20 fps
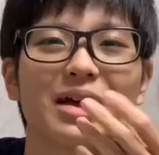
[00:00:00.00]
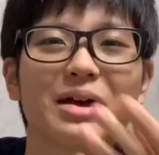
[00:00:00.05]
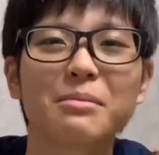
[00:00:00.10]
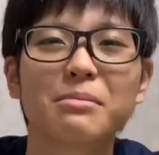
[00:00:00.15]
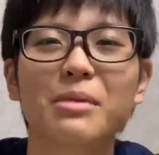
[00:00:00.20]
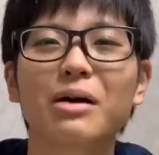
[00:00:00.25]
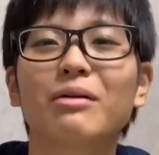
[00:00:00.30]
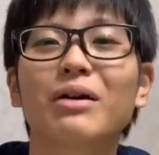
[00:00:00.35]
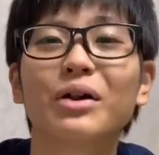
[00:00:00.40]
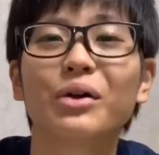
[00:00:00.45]

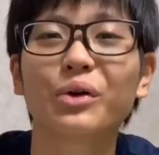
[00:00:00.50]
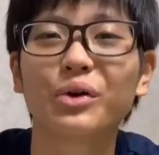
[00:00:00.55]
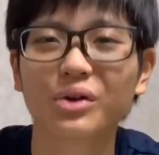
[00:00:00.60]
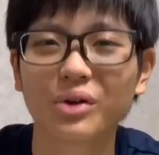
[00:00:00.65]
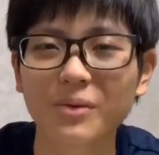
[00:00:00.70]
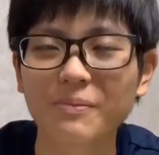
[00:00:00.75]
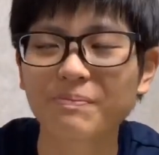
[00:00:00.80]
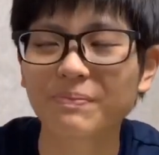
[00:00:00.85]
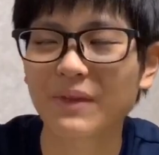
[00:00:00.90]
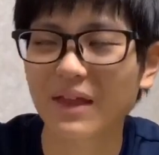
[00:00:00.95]
回ろうよ。
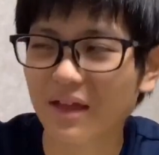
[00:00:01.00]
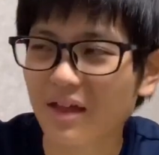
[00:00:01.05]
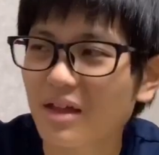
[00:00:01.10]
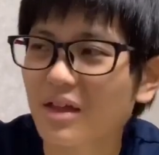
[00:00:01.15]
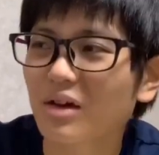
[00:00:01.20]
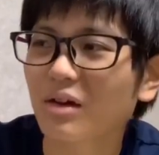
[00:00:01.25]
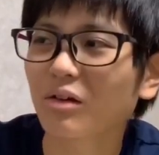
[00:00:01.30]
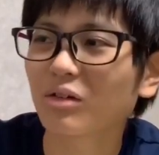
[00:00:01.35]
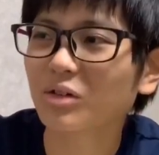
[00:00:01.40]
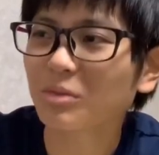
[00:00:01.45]
ね、
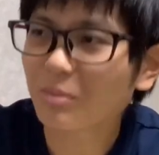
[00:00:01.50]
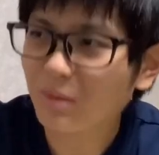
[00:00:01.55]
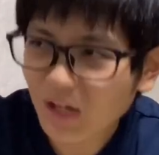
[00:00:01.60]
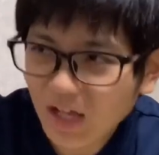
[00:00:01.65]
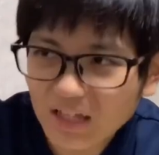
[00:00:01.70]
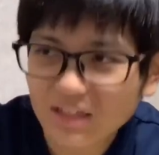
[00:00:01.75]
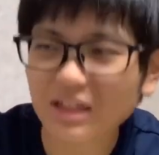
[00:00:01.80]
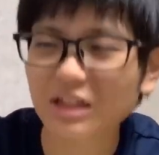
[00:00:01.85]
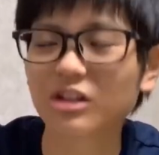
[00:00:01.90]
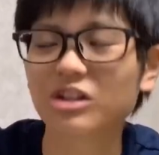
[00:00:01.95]
子供が
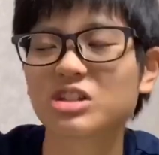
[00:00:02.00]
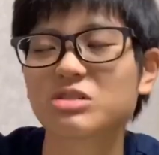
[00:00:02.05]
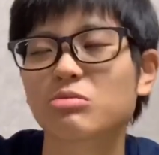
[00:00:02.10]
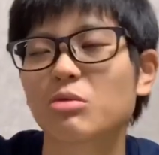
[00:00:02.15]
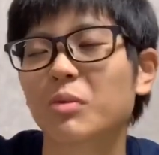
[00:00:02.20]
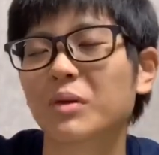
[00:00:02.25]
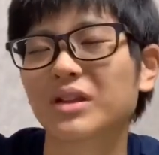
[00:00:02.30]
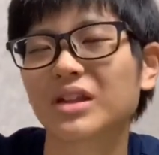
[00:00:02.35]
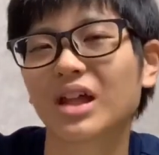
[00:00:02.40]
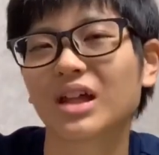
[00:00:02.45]
楽しむ
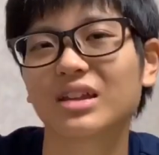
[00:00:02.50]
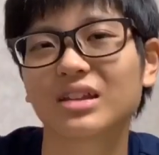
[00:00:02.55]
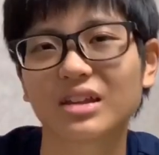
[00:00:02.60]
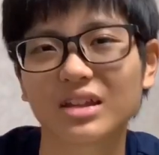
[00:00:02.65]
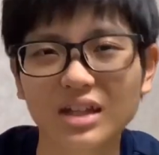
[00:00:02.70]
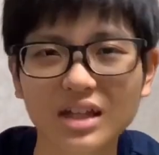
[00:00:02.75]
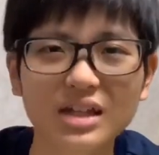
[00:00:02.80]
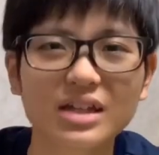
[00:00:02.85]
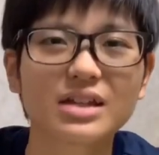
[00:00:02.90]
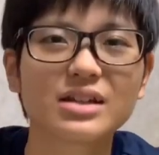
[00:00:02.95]
場であって
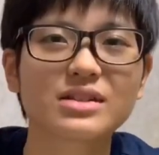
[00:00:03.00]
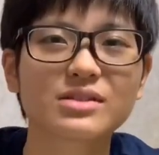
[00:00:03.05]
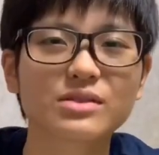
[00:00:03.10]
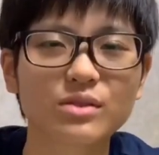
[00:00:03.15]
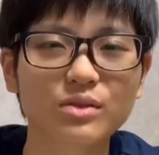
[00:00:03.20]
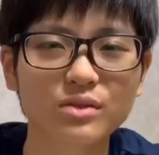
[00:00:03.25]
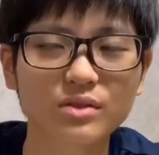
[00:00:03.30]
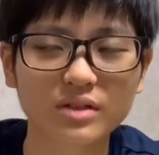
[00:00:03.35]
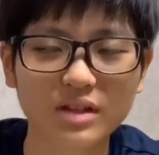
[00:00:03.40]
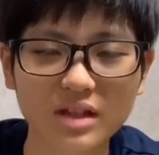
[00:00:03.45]
ね、
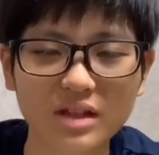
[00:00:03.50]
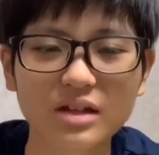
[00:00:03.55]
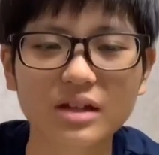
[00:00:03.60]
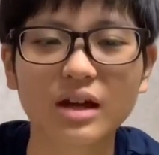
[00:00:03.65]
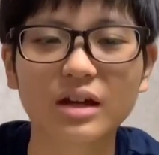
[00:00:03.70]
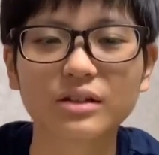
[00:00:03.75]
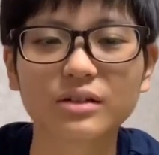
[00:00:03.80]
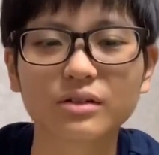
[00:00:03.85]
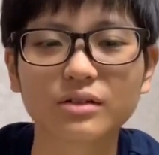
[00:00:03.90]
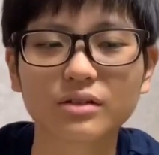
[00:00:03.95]
そういうね、
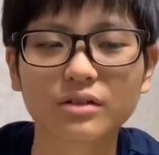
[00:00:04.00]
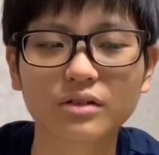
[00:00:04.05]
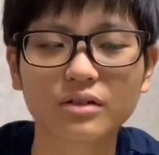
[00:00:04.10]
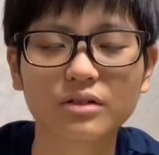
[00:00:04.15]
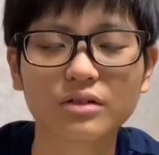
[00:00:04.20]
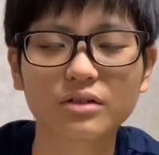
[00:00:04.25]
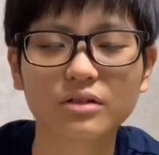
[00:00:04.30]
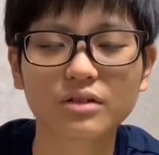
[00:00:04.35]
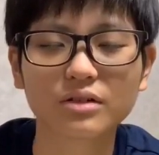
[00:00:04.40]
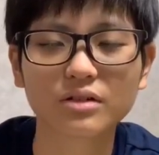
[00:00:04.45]
あ
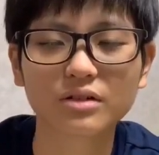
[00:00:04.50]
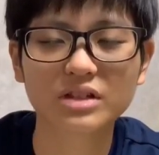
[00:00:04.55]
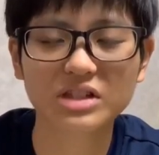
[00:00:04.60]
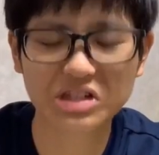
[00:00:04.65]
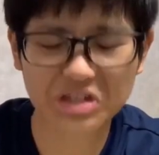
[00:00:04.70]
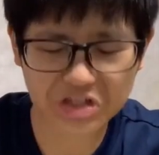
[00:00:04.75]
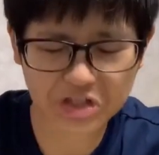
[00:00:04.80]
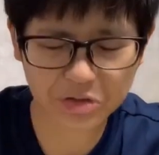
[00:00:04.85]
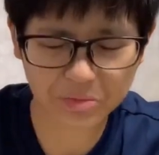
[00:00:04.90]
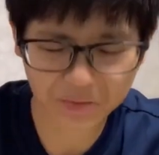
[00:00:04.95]
のー、意
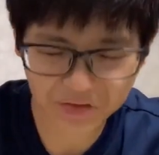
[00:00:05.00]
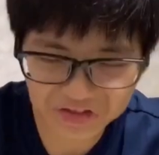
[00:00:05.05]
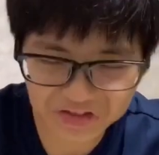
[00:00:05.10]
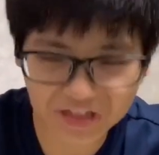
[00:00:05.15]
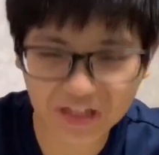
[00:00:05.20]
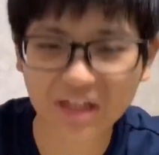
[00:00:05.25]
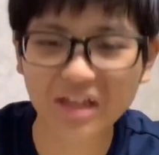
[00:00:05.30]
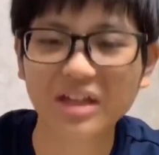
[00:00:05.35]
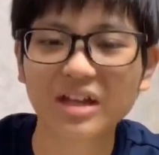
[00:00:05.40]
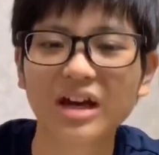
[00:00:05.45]
識を持っ
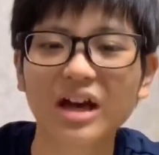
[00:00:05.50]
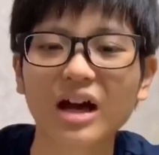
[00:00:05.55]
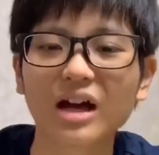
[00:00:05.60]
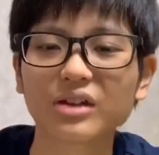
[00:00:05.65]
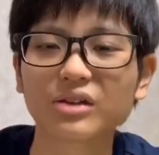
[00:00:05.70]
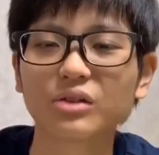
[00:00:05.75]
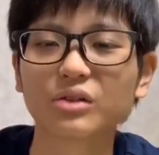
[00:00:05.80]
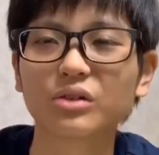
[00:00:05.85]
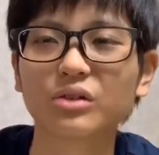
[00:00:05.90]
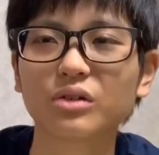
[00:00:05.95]
て、あ
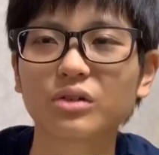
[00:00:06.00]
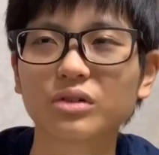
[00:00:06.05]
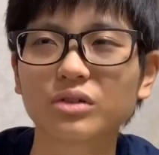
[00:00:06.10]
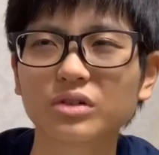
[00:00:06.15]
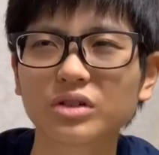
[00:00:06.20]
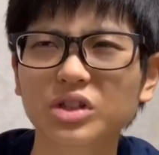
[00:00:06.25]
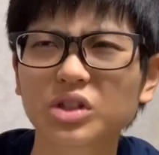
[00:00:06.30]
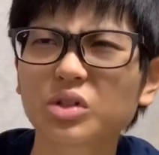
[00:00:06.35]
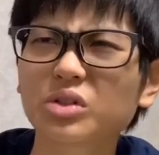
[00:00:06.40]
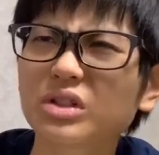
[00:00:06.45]

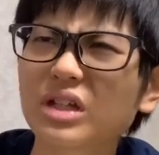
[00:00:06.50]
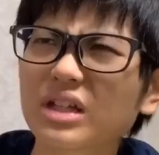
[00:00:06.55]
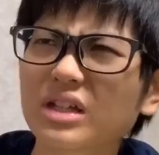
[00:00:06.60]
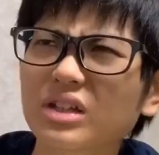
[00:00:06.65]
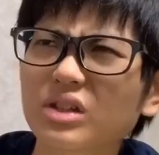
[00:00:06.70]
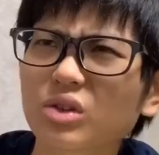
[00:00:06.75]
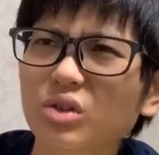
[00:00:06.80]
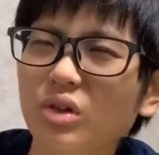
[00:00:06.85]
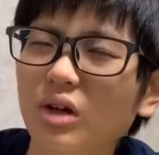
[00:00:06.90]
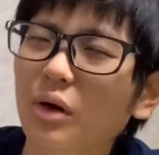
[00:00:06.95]
のー、去
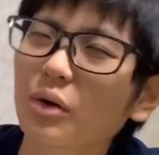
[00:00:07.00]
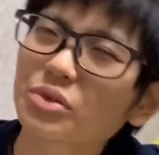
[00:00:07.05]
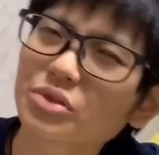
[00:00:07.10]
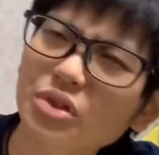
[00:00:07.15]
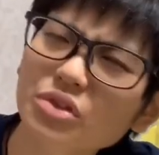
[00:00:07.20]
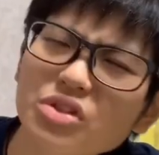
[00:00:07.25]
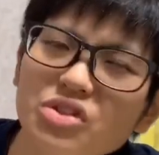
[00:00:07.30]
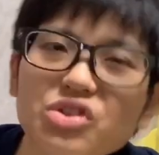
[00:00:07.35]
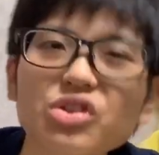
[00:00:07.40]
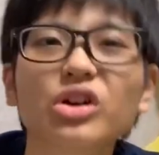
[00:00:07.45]
年とか一
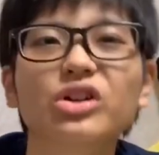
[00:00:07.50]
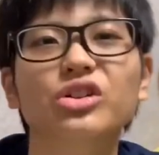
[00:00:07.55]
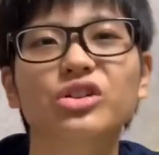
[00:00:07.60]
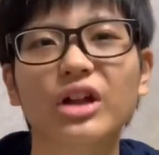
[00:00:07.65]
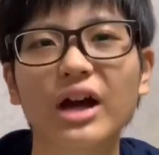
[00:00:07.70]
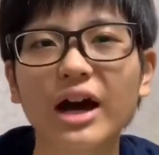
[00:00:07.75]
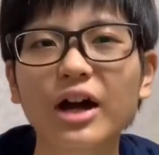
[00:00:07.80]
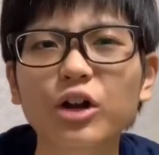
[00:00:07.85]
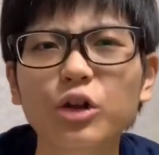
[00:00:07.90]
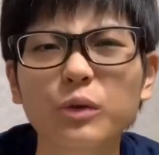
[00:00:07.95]
昨年とかの、ね、
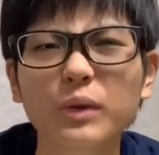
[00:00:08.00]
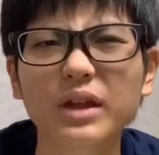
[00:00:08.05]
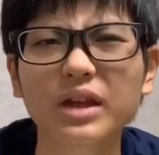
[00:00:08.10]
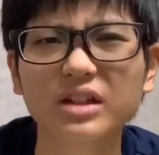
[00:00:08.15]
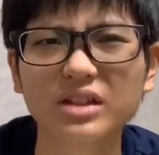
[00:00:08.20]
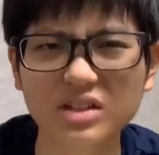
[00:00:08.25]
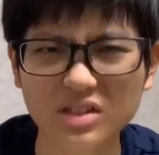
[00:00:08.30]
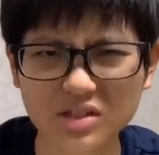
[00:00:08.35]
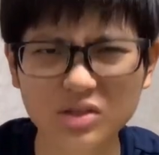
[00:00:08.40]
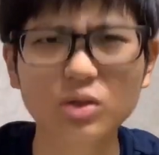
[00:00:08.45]
ハロウィンが
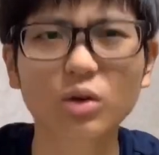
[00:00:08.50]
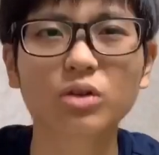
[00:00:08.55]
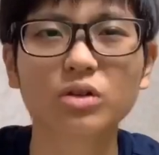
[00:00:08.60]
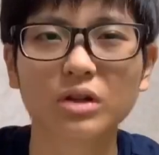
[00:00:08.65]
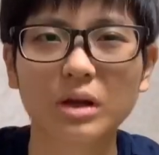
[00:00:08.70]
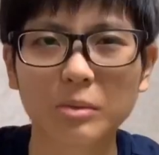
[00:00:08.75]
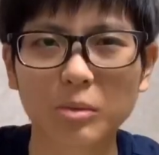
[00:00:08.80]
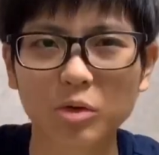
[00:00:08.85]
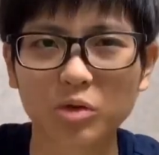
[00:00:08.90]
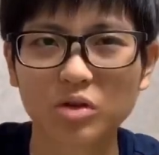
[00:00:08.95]
ね、すごく
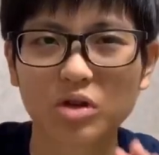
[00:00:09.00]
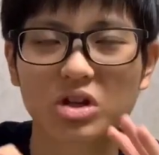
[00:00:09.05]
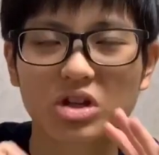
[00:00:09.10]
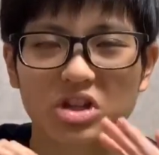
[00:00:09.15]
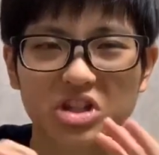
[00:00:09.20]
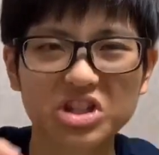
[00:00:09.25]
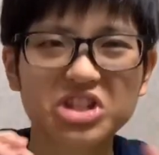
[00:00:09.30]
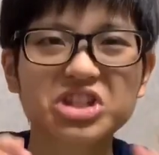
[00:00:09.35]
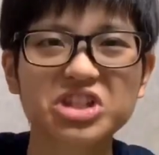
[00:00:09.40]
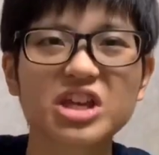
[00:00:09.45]
も
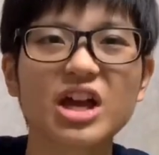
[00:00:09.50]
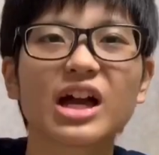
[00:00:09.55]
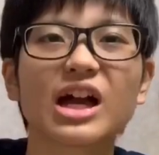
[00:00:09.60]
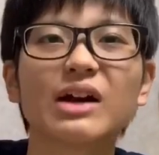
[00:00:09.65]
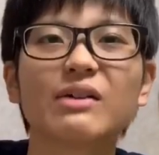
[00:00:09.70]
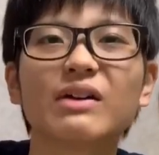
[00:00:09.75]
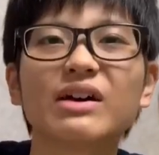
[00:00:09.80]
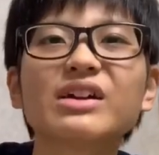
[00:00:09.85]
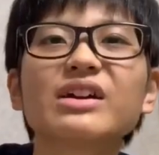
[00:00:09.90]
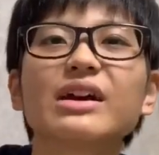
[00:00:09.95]
う治安
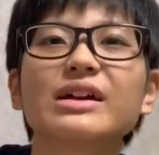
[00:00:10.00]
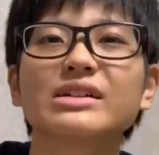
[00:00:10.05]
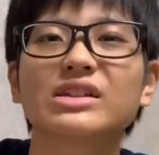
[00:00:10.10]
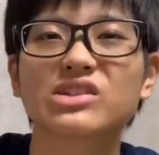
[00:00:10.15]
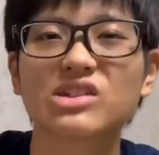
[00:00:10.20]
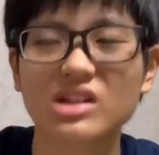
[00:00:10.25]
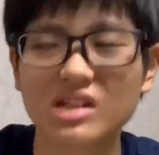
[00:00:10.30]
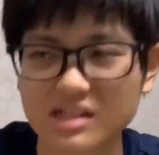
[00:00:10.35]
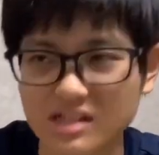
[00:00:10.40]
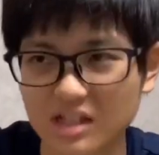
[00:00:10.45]
が悪かった
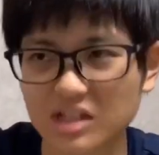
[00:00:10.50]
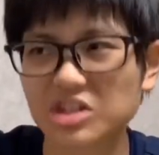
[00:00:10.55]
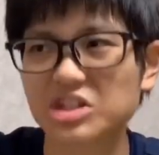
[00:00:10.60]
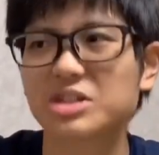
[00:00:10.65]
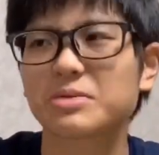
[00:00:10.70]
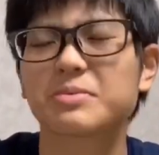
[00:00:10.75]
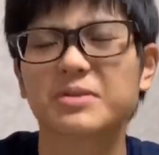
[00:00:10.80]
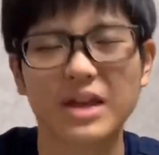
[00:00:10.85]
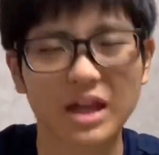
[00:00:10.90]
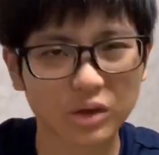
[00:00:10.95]
じゃないですか、
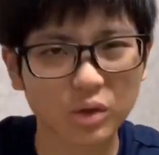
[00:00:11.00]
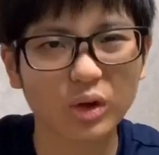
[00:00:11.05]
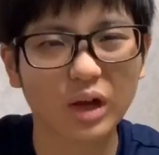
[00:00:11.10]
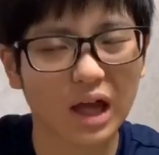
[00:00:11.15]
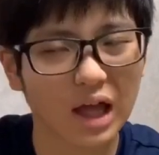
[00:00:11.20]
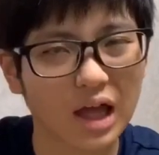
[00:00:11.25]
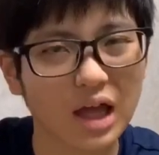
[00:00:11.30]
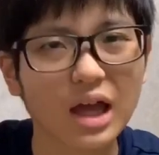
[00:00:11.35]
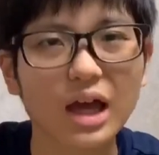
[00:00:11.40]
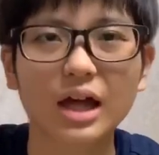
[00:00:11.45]
渋谷とか。